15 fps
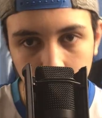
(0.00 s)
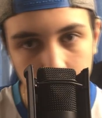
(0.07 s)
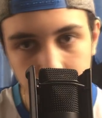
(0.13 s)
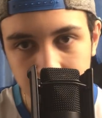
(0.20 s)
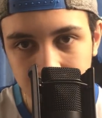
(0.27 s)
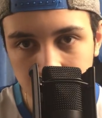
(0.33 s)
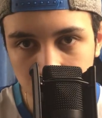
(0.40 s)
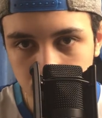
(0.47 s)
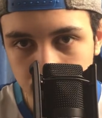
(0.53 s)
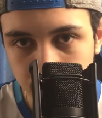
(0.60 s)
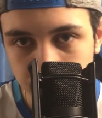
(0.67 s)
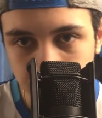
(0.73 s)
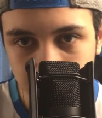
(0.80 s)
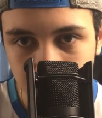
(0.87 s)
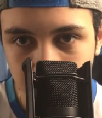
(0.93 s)
le visage,
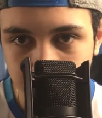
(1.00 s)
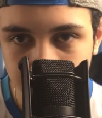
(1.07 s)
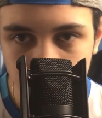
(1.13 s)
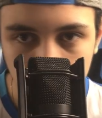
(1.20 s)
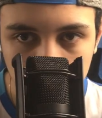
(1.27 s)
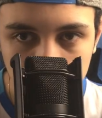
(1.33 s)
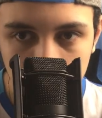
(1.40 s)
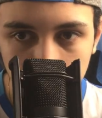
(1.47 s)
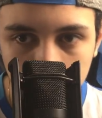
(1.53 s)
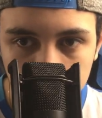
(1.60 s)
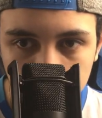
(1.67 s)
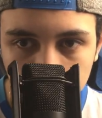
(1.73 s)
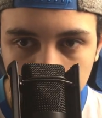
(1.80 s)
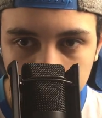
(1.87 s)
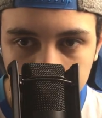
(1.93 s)
il tombe sur le
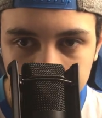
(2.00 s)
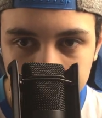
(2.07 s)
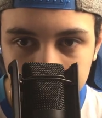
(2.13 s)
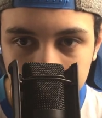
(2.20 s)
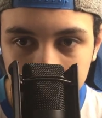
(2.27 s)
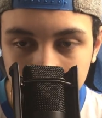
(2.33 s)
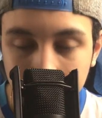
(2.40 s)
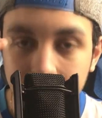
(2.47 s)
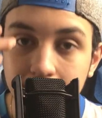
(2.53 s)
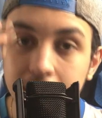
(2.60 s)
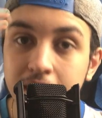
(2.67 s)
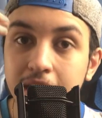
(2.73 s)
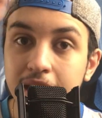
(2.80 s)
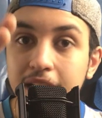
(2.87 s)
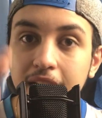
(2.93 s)
mur et
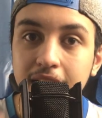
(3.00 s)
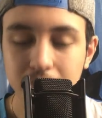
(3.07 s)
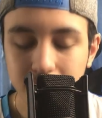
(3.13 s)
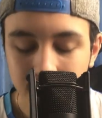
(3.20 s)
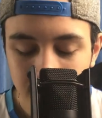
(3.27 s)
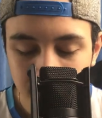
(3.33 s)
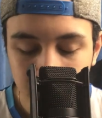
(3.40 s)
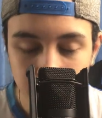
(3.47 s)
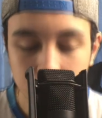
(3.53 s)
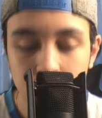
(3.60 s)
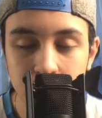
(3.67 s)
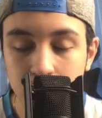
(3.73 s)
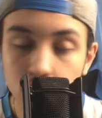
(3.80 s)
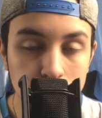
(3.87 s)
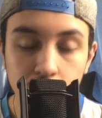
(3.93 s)
Eret, et il
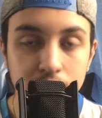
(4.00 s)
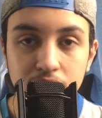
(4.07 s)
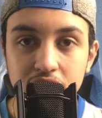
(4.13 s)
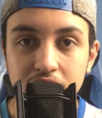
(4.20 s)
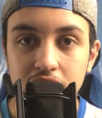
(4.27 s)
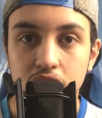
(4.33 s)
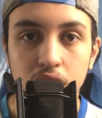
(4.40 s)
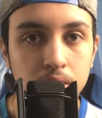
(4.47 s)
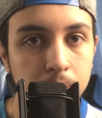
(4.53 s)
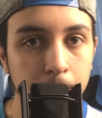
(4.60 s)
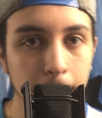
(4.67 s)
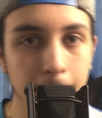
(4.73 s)
s'est transformé en titan.